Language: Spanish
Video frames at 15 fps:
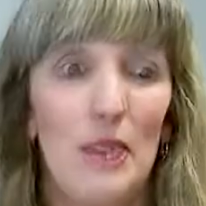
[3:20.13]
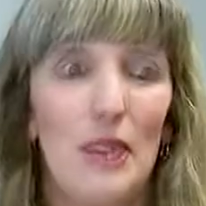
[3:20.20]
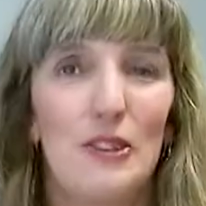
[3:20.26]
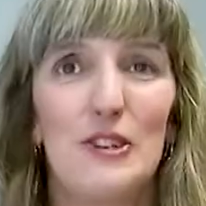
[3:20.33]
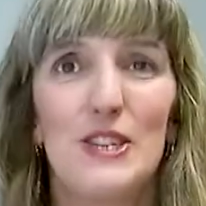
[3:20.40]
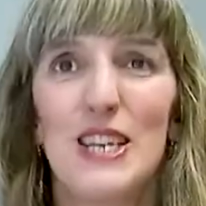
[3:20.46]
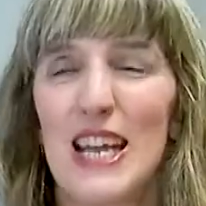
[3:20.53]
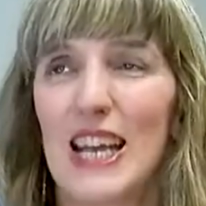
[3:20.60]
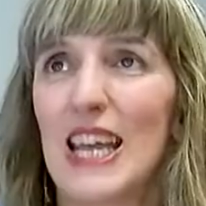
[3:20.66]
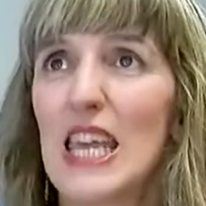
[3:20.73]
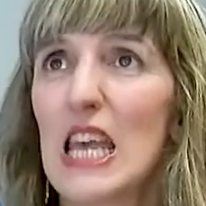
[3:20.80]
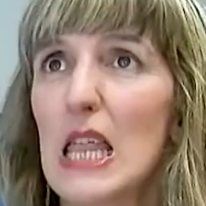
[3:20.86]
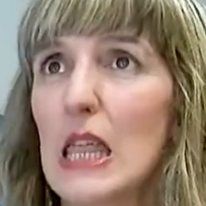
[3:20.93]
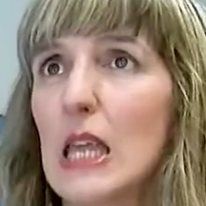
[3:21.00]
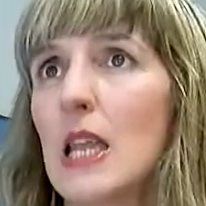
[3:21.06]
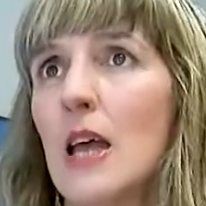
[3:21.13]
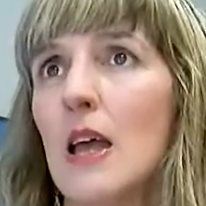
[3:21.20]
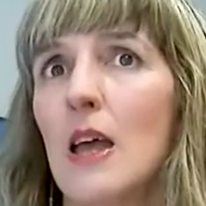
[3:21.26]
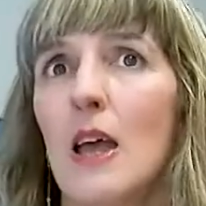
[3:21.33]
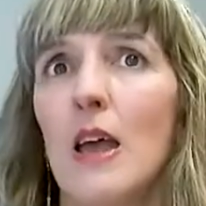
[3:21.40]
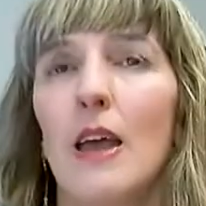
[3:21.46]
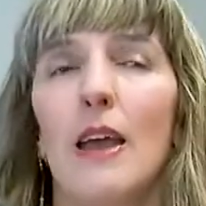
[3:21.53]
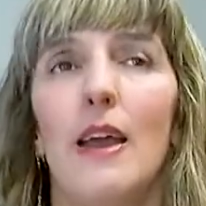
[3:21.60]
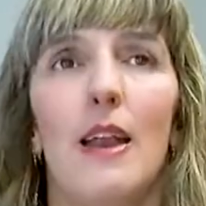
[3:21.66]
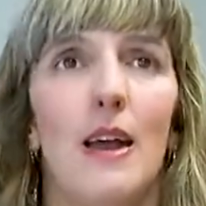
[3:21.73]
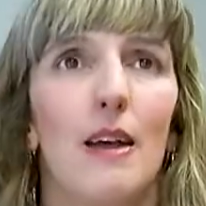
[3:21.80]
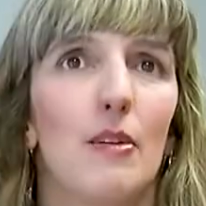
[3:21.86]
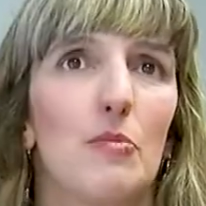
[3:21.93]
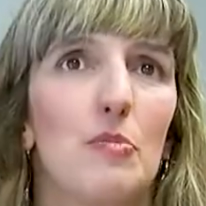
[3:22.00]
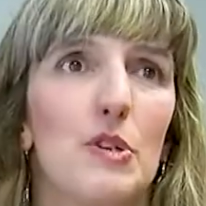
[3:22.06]
Entonces en aquella cena
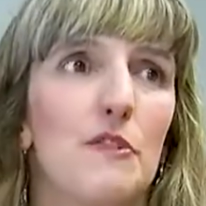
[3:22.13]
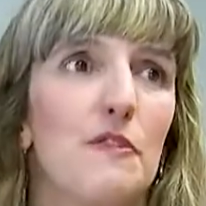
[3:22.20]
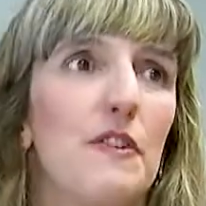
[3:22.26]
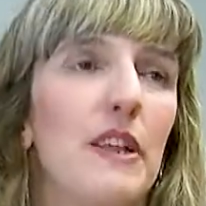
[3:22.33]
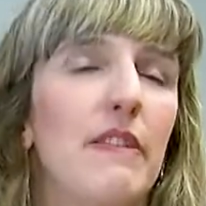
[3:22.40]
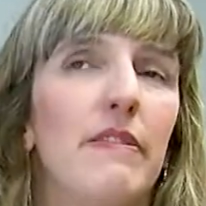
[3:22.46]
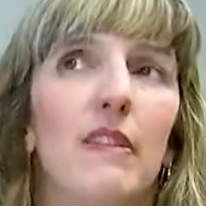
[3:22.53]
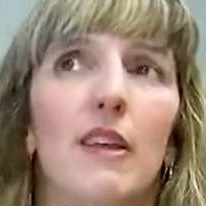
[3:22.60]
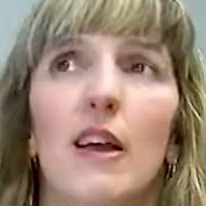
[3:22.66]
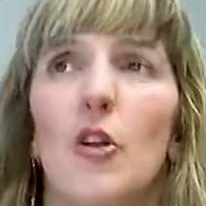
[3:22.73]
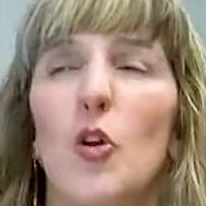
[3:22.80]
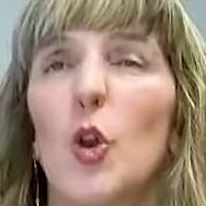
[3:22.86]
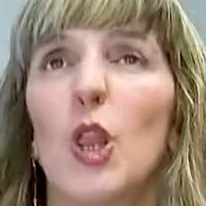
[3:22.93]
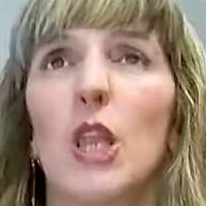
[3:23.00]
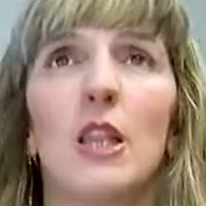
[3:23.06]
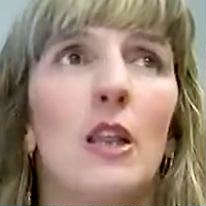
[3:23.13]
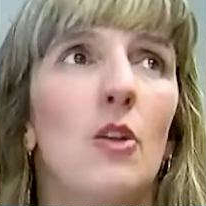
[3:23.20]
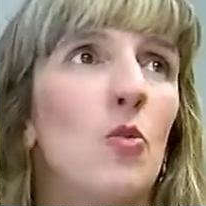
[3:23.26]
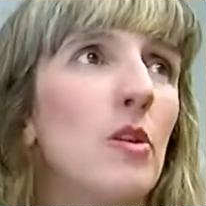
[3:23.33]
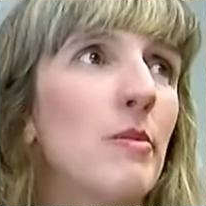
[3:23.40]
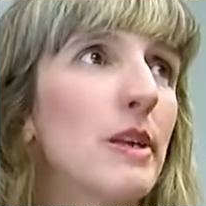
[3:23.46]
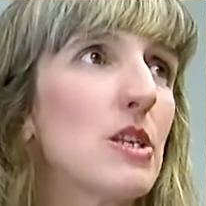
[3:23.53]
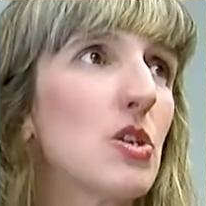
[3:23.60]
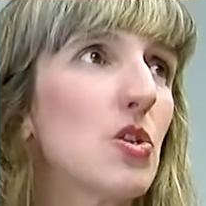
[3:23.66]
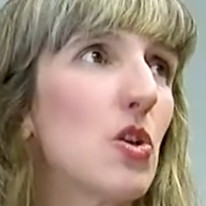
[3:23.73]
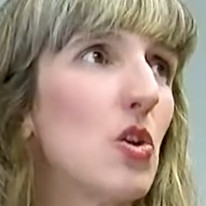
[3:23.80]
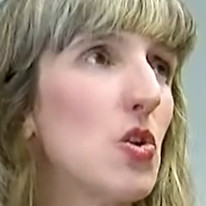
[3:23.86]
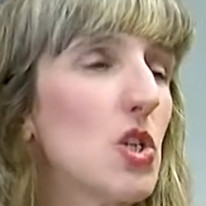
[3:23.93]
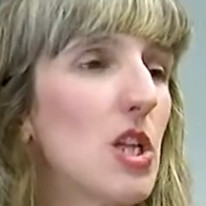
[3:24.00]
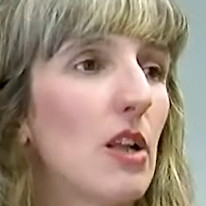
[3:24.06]
era, pues frente al orden del
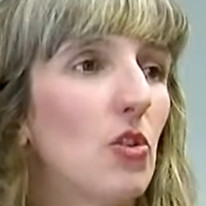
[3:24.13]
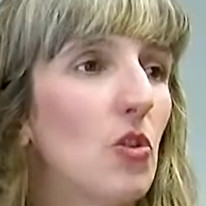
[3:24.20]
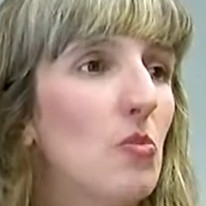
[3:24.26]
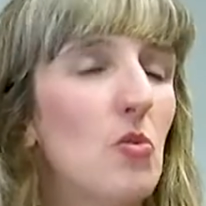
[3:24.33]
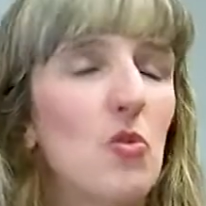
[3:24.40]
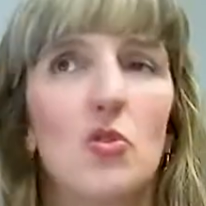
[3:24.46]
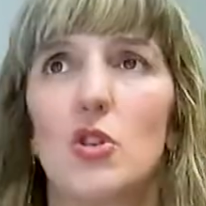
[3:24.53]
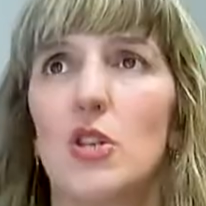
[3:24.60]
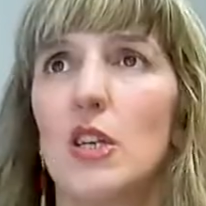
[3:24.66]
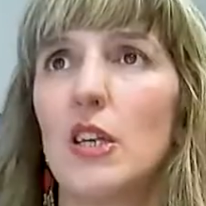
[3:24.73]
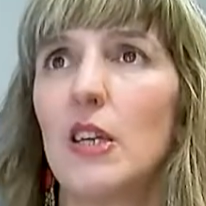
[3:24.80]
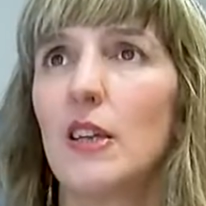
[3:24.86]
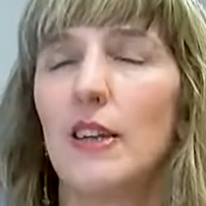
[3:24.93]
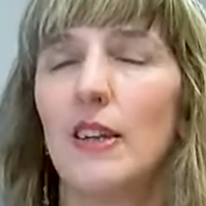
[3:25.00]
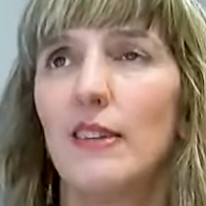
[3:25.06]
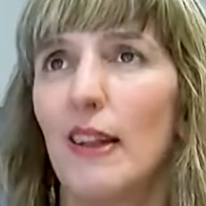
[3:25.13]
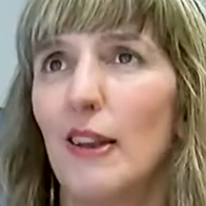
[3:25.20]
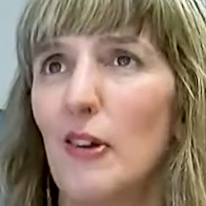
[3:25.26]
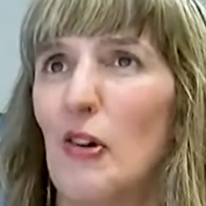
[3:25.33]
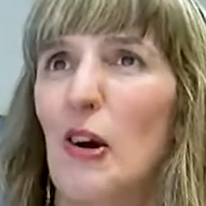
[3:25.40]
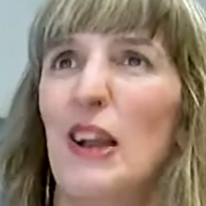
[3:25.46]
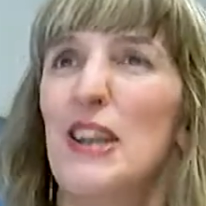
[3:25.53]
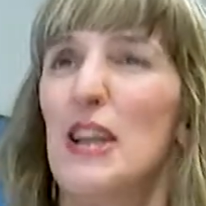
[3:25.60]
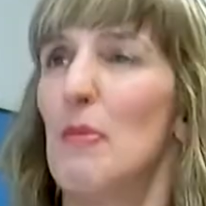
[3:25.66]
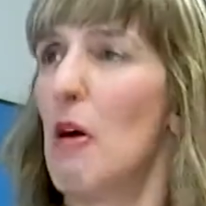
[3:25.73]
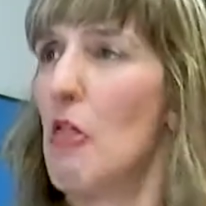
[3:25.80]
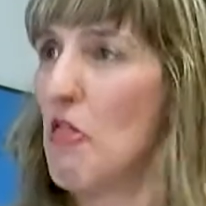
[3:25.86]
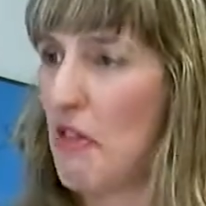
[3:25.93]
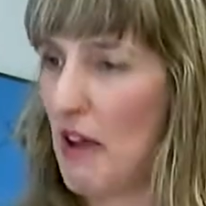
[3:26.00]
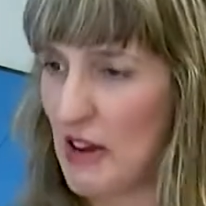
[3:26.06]
universo y los átomos y tal y cual, y la
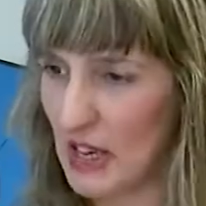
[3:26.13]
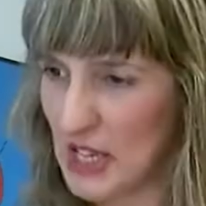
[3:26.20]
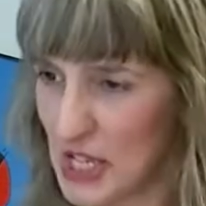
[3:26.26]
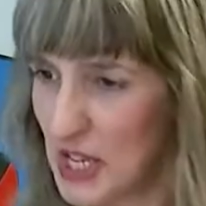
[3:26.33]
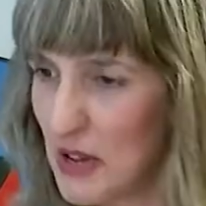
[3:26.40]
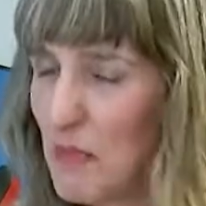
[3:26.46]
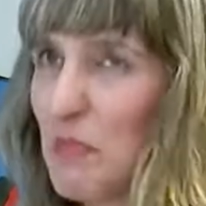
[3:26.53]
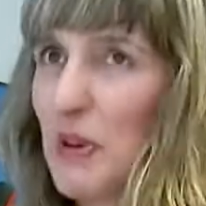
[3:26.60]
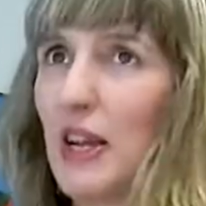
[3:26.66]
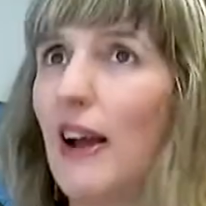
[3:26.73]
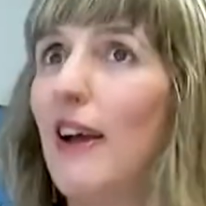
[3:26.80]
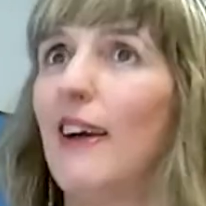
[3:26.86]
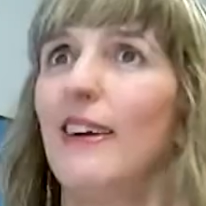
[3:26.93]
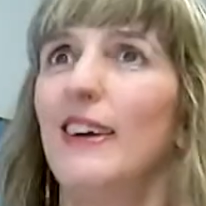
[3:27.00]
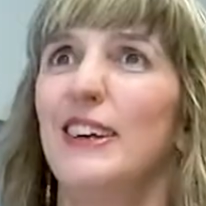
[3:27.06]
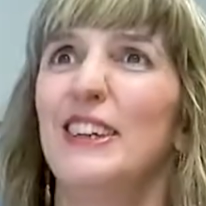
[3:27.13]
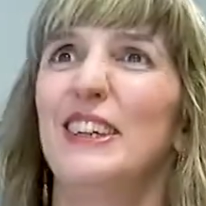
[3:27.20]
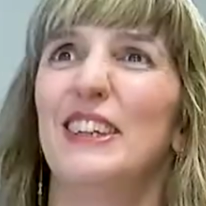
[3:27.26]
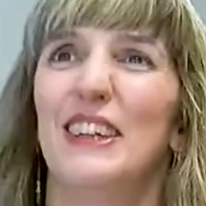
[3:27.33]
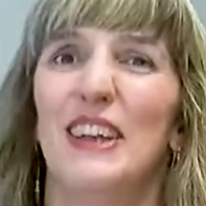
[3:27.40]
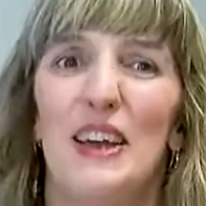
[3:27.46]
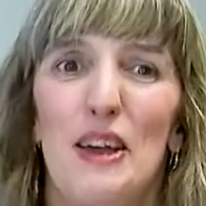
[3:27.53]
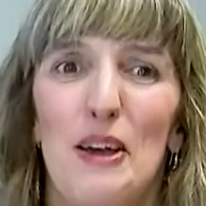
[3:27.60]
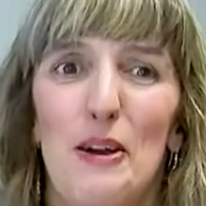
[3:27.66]
manzana que siempre cae, y,